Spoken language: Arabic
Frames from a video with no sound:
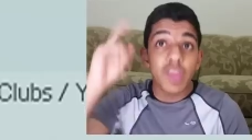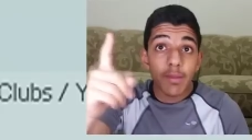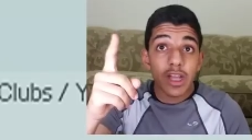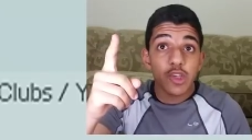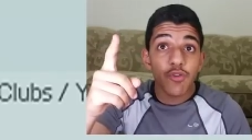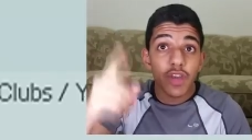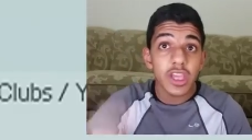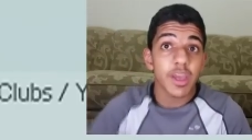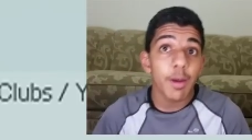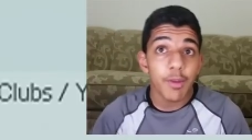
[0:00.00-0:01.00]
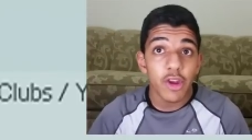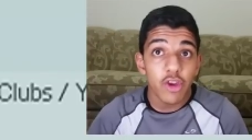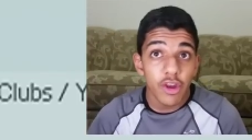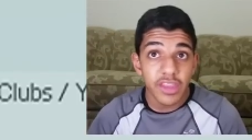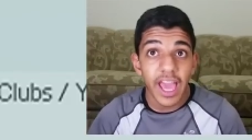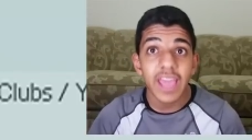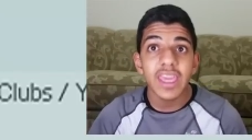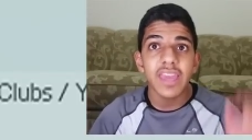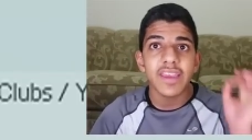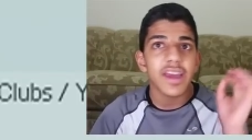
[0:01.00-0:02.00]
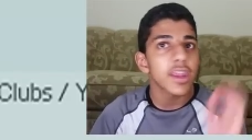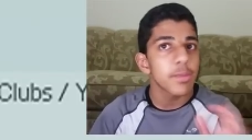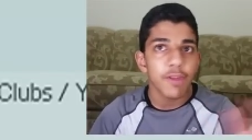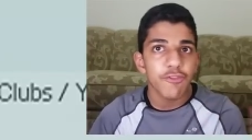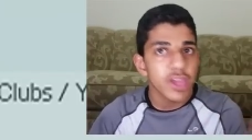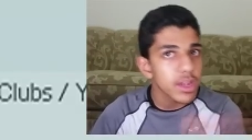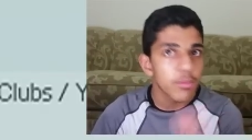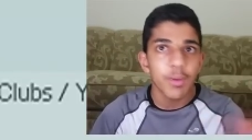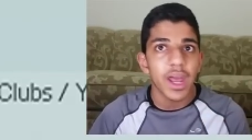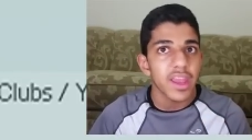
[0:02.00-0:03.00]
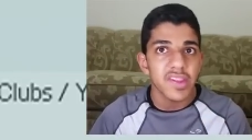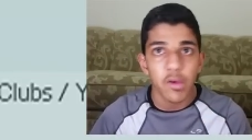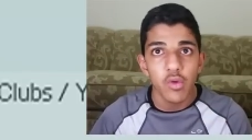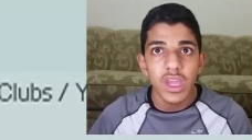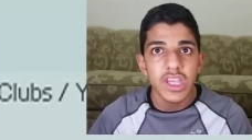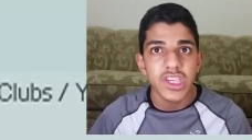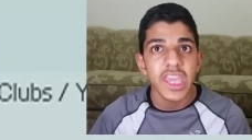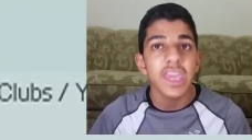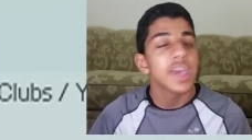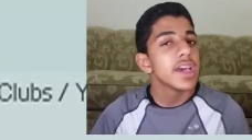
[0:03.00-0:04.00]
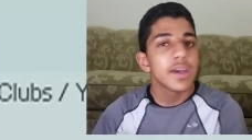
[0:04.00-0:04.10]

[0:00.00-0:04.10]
وزي ما تشوفون يا شباب الريكورد حقه تقريبا في كل مباراه يسوي لي شيء